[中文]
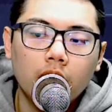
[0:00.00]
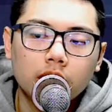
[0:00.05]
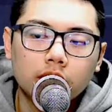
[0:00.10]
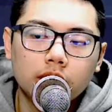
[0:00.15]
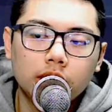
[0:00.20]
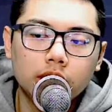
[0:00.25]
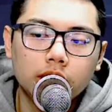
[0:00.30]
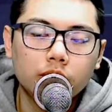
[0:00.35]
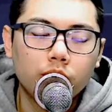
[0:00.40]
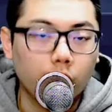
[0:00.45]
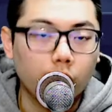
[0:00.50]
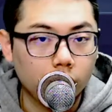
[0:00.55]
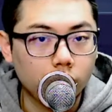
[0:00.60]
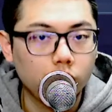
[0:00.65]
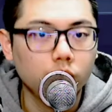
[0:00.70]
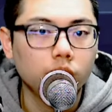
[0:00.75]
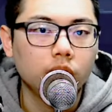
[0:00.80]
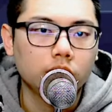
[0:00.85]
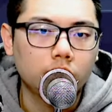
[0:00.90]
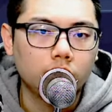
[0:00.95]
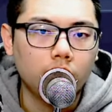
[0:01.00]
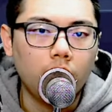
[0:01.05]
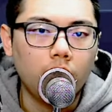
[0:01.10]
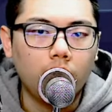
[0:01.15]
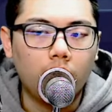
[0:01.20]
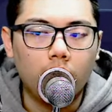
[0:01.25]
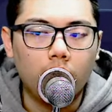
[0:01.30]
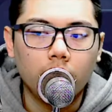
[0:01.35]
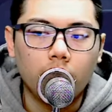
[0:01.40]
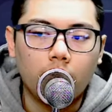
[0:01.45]
是全数的收
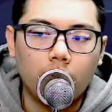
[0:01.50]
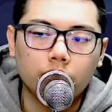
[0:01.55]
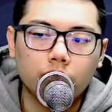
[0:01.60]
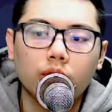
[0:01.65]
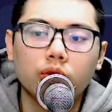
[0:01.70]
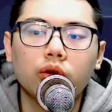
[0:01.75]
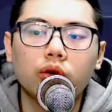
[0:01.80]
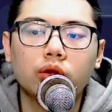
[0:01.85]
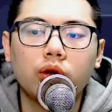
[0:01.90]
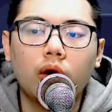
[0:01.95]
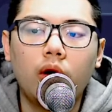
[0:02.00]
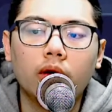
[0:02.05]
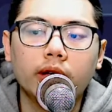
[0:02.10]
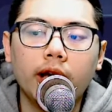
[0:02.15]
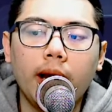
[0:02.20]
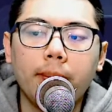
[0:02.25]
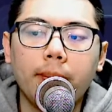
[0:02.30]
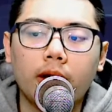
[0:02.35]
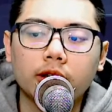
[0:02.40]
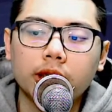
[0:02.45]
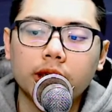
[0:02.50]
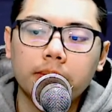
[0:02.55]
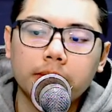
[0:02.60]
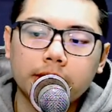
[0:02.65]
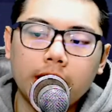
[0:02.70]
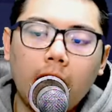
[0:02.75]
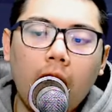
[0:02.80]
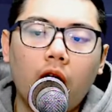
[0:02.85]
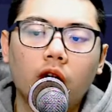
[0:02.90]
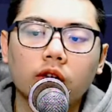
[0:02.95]
红，哦，全数的收红，那表现比
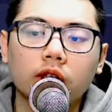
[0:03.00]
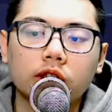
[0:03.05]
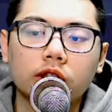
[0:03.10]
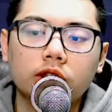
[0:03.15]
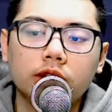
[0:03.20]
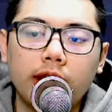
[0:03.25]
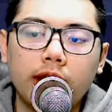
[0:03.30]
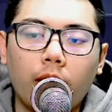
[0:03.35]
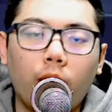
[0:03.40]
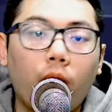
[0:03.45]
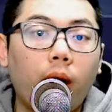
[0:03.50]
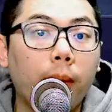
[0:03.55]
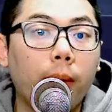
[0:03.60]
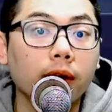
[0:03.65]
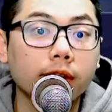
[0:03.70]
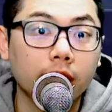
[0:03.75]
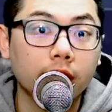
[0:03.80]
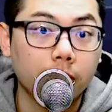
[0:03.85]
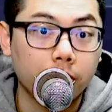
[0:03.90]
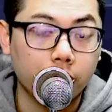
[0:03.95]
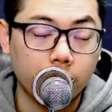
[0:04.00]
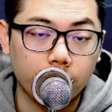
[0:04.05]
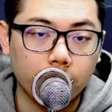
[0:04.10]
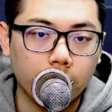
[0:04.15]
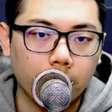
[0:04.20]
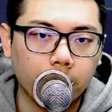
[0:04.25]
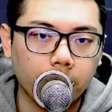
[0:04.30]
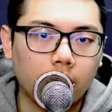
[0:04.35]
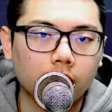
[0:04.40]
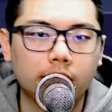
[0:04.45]
较好的是在华邦电的部
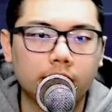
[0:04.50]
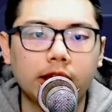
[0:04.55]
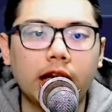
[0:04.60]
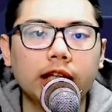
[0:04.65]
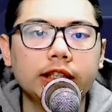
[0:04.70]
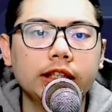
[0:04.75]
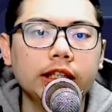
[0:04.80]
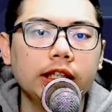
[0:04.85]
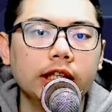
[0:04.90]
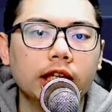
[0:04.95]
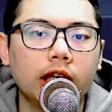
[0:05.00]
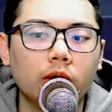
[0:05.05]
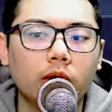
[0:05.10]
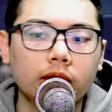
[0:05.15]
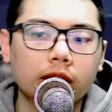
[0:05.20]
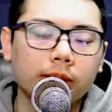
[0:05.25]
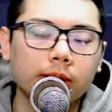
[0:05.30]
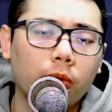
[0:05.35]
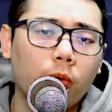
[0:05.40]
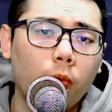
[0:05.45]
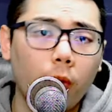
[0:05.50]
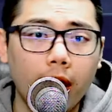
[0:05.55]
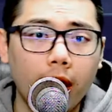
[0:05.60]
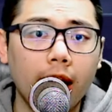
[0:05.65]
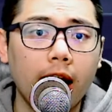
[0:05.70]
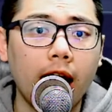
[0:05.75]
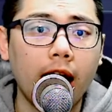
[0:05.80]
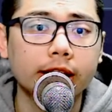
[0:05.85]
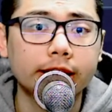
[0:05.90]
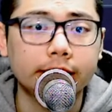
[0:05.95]
分，哦，其他机体的个股像什么微
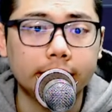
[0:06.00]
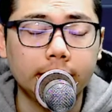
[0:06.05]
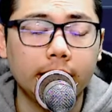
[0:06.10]
钢，